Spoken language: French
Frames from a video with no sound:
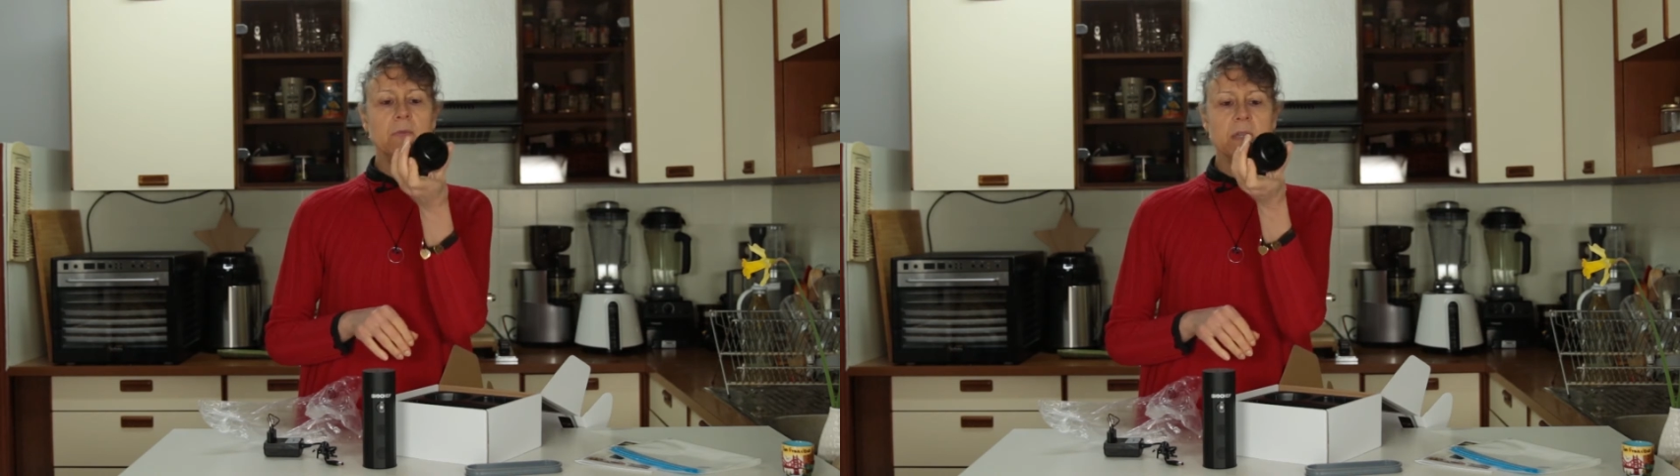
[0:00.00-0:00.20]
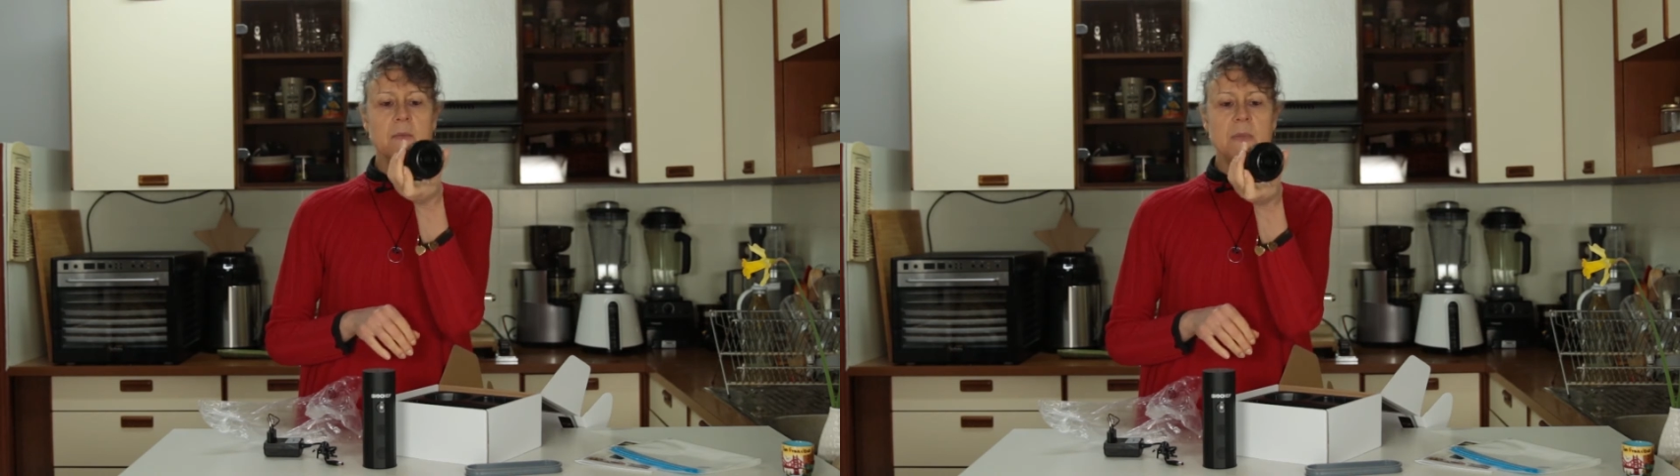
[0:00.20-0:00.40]

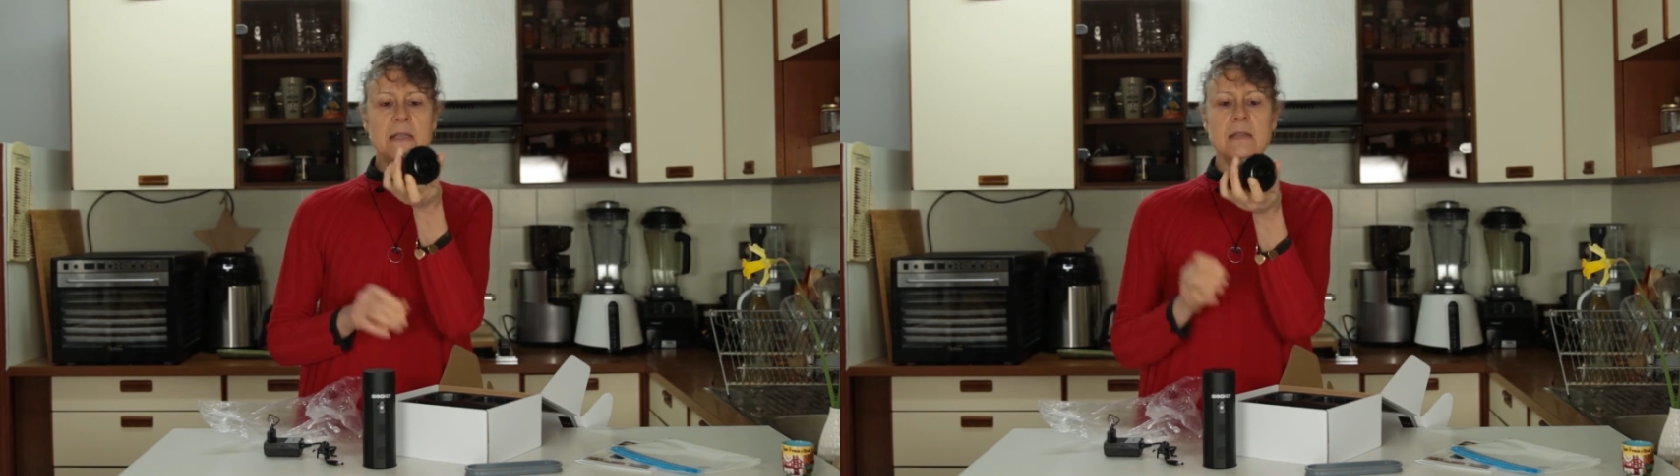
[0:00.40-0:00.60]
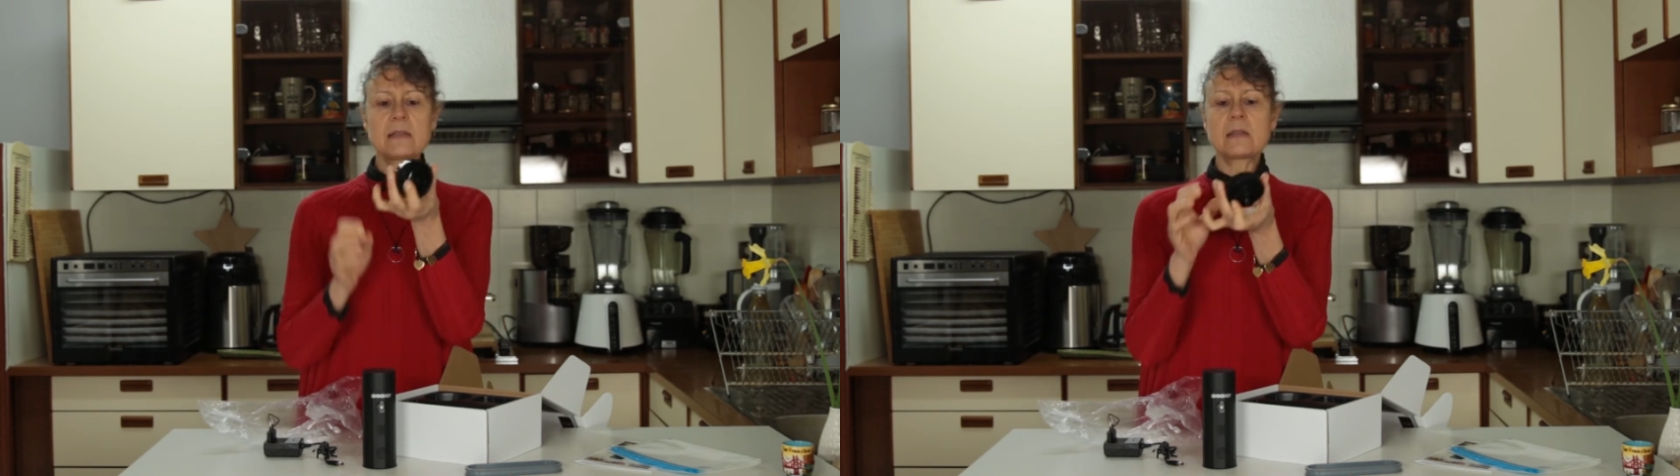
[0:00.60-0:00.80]
vous allez
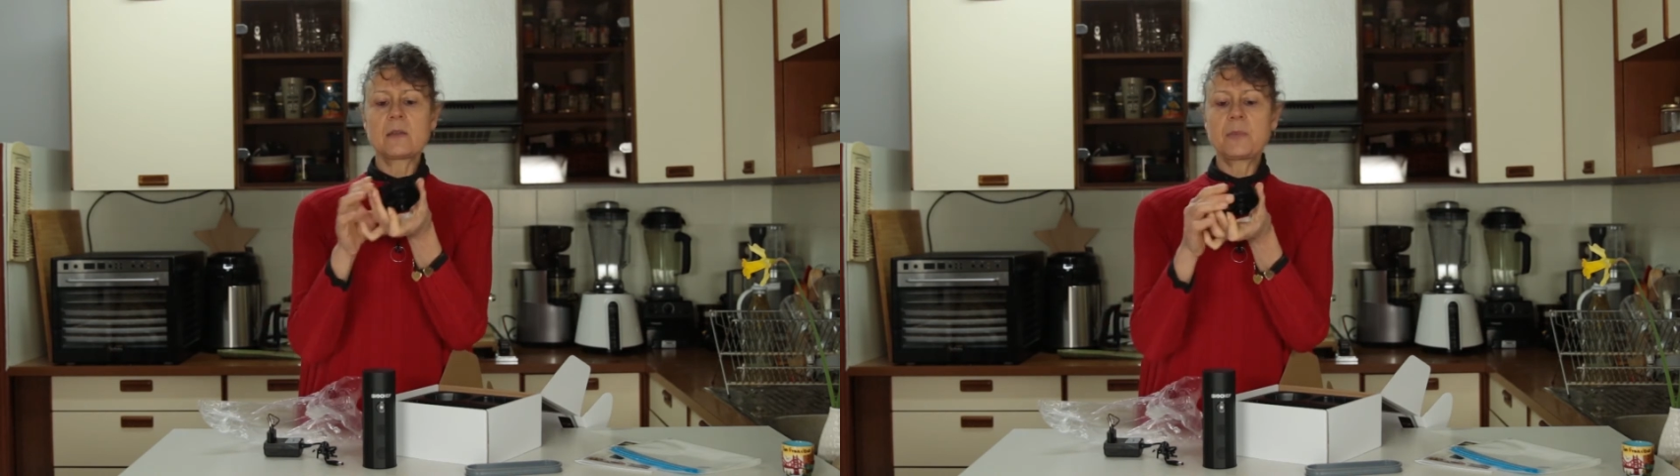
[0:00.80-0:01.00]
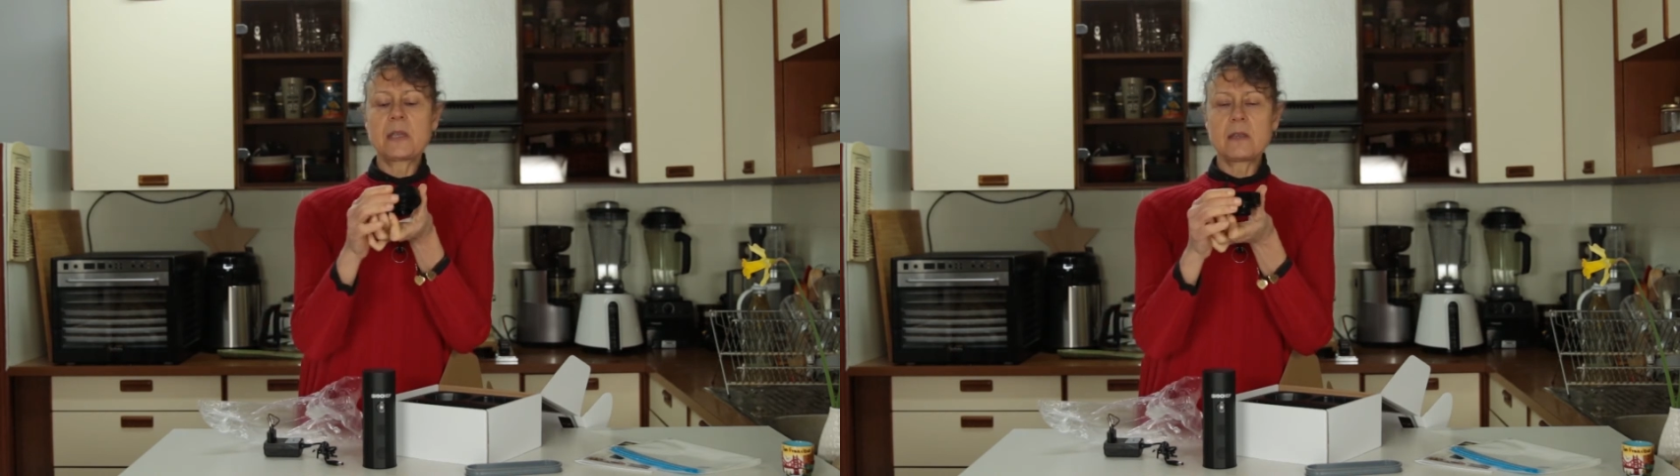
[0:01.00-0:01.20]
placer
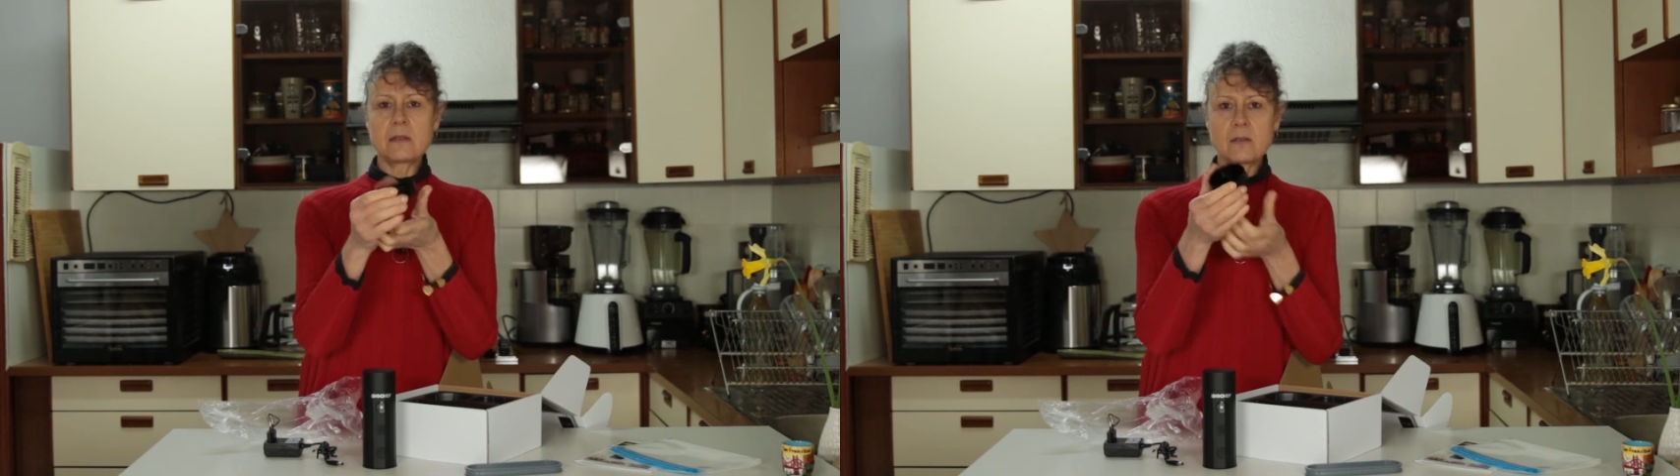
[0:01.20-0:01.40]
cette pièce